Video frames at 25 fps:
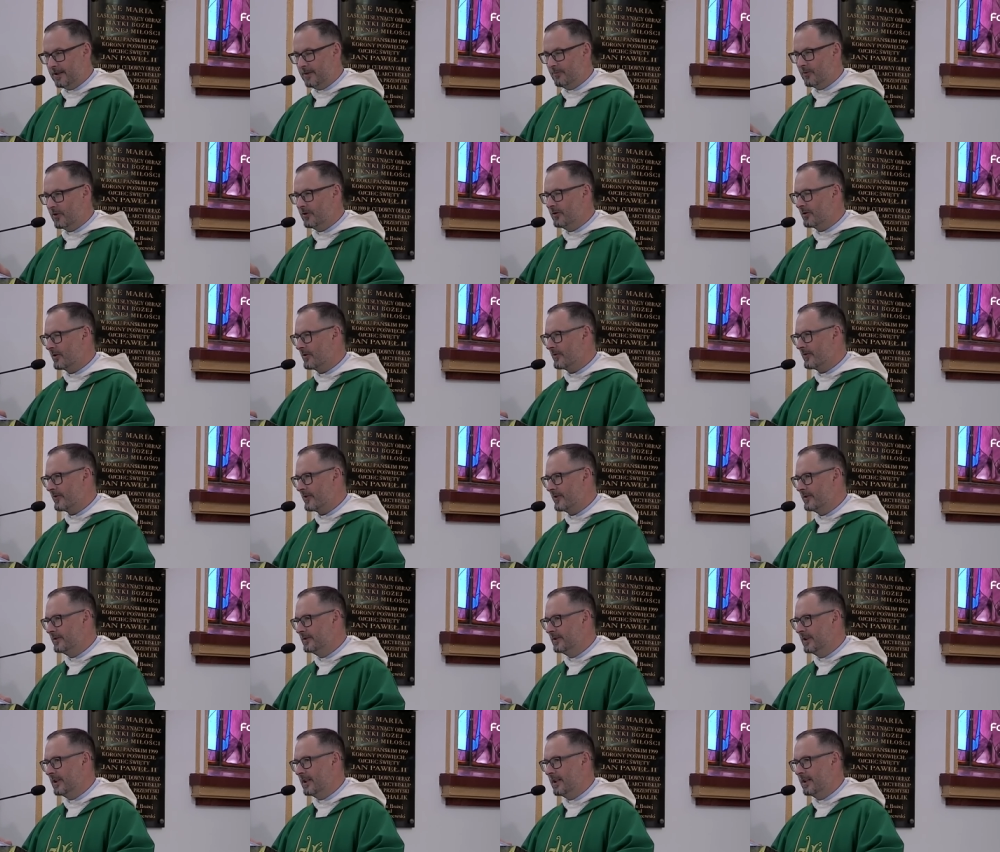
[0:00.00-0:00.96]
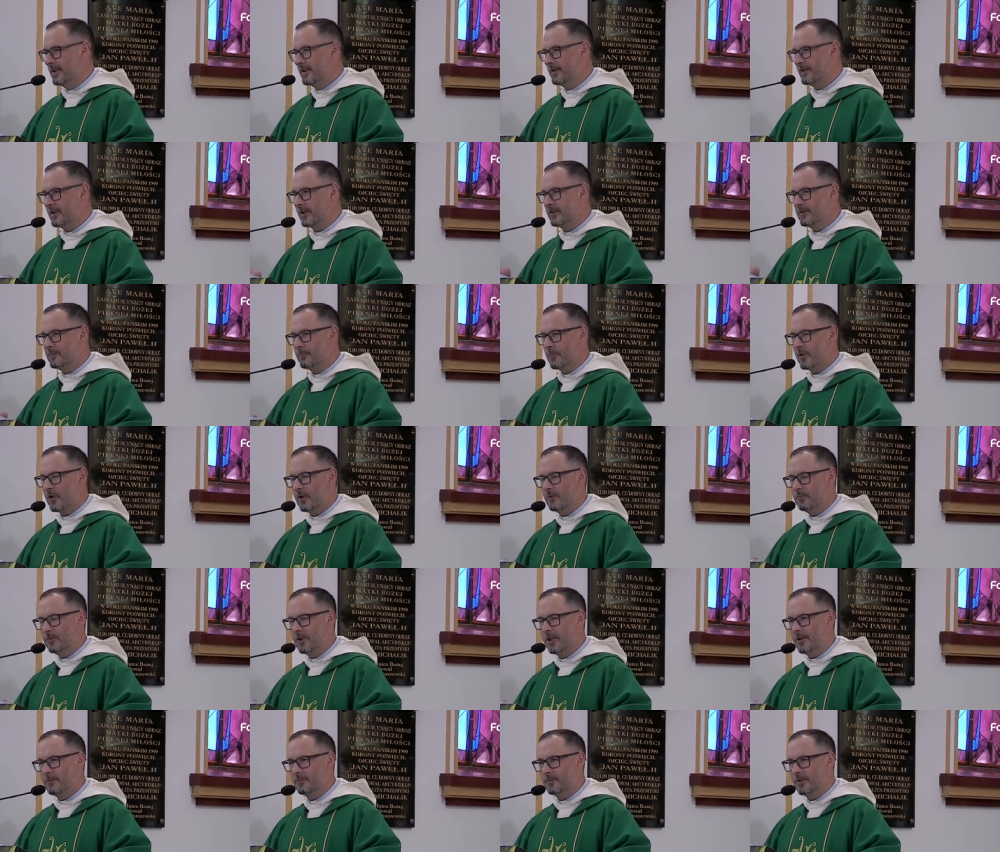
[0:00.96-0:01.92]
I moi drodzy, ten
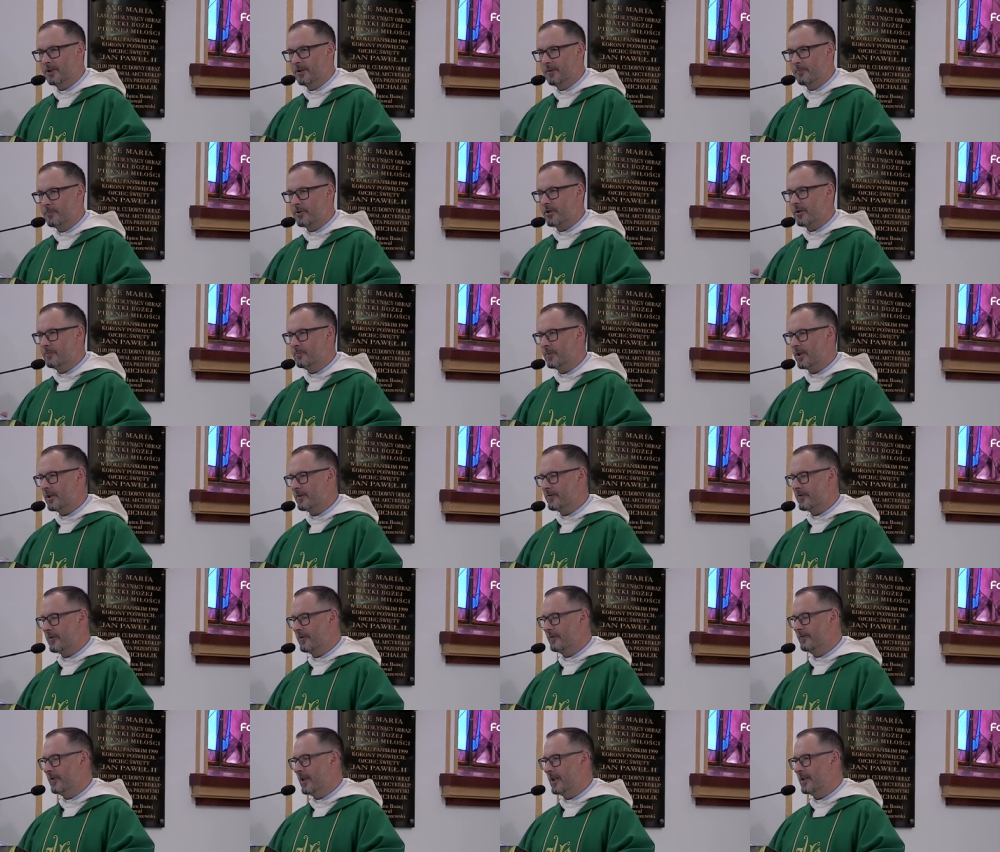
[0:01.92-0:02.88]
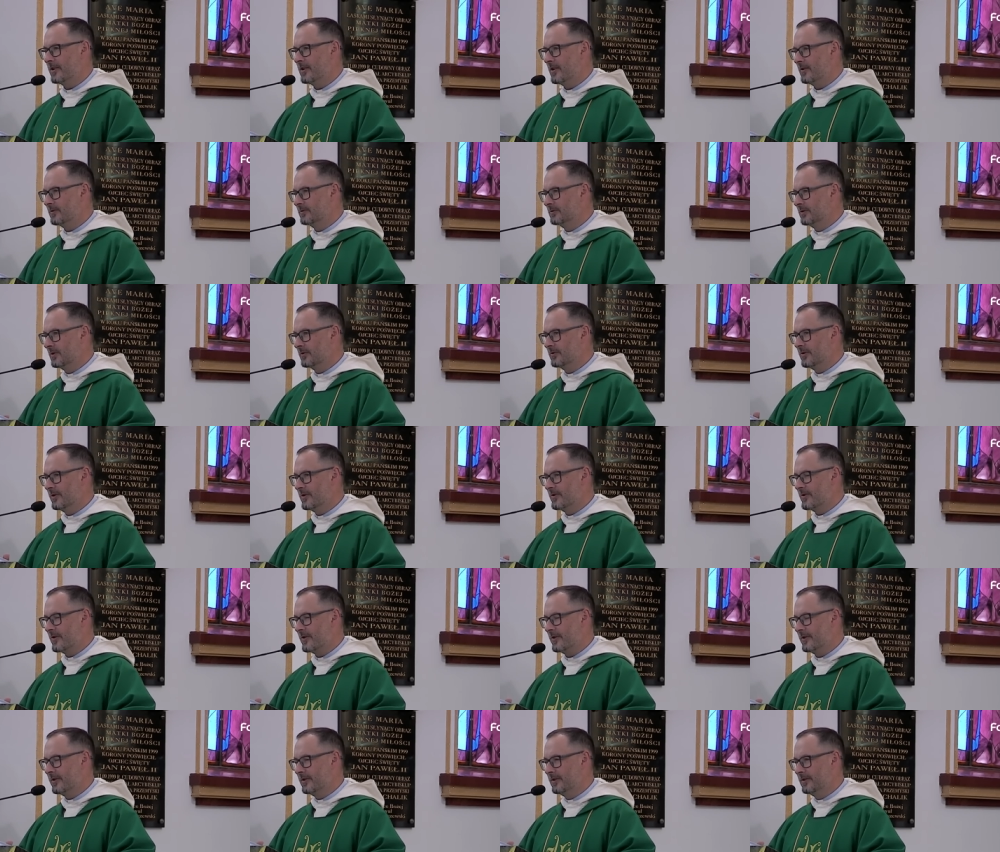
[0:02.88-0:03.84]
problem przepracowania on
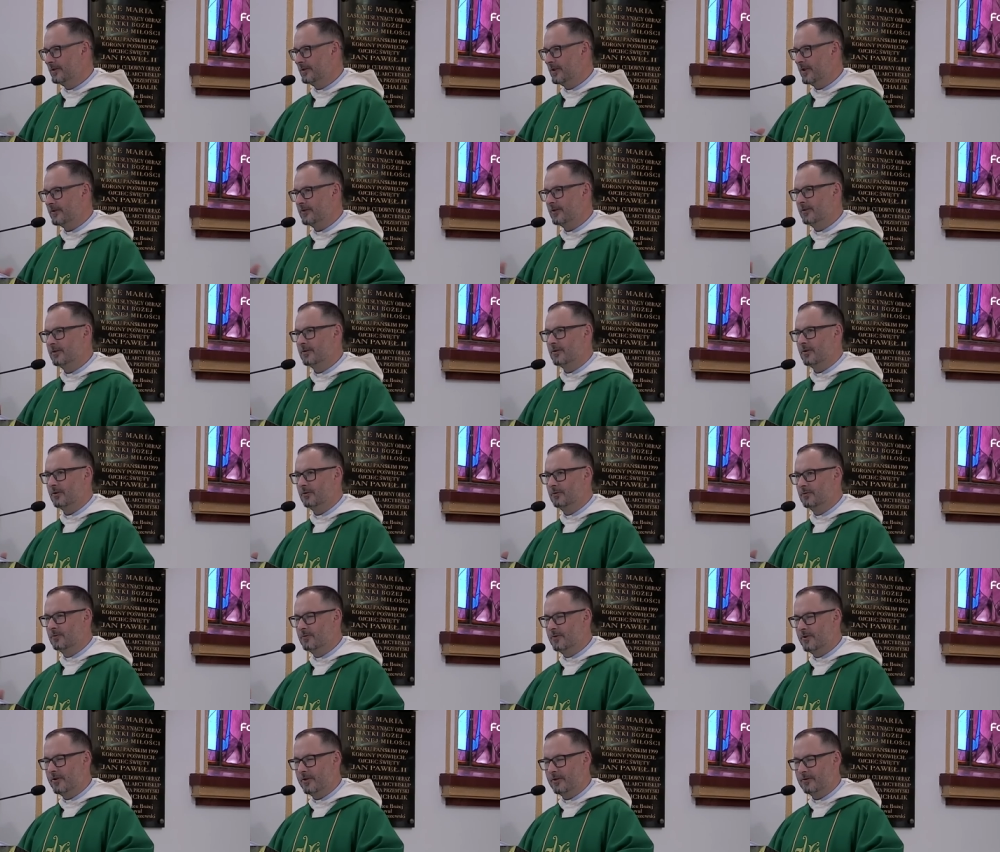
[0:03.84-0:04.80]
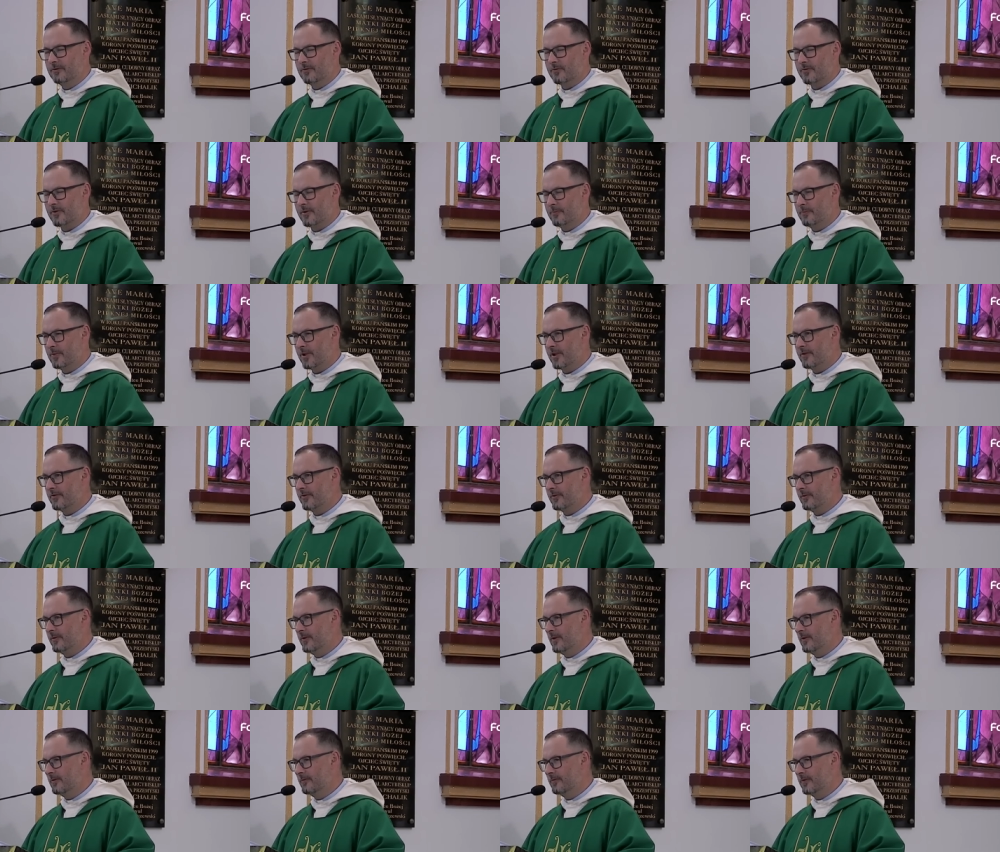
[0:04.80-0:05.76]
dotyczy nie tylko ludzi, którzy
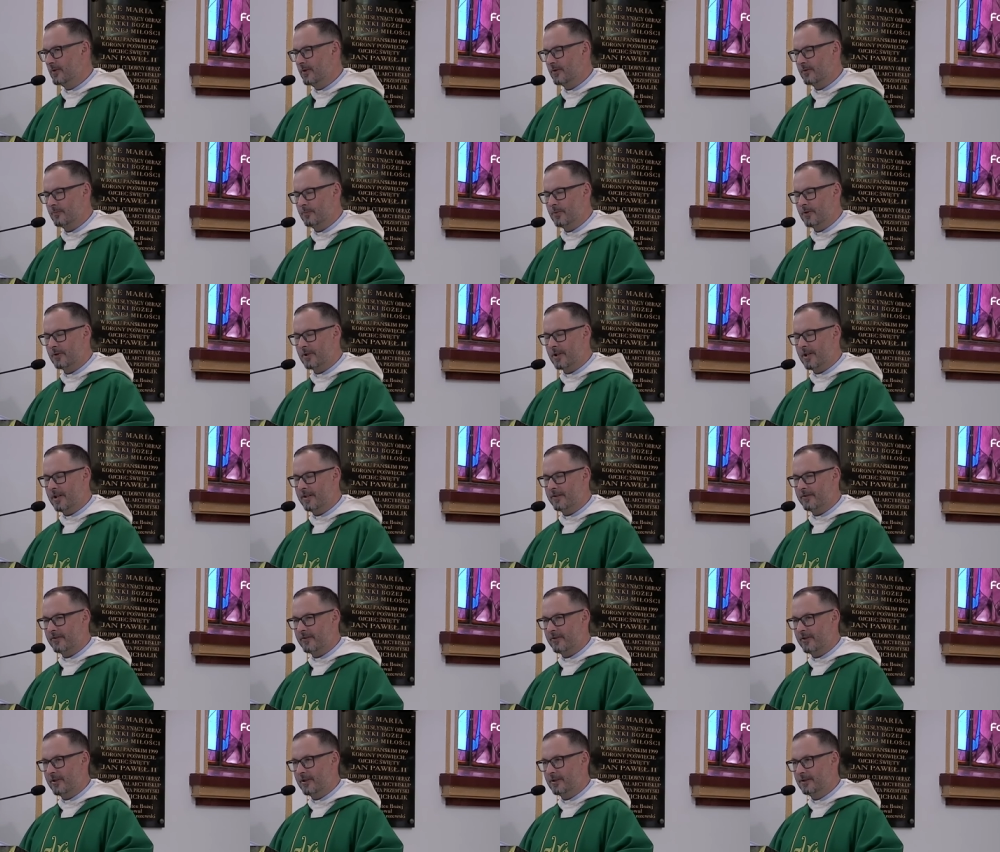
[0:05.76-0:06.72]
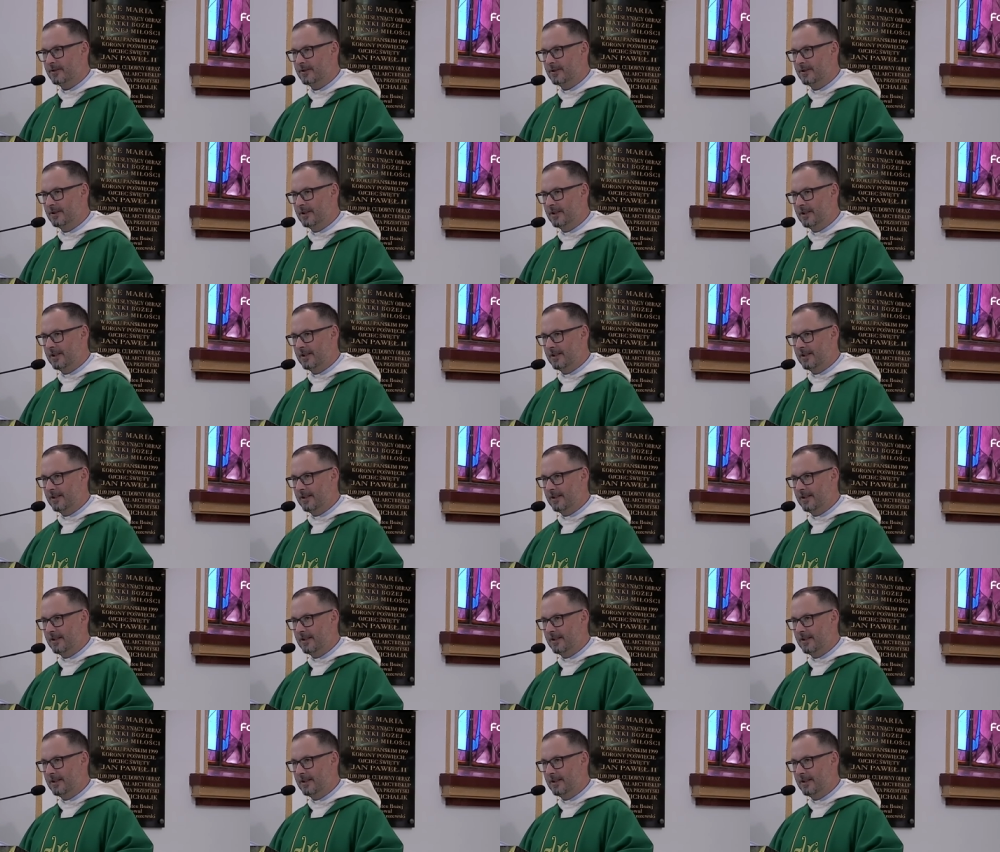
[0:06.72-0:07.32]
pracują w korporacjach.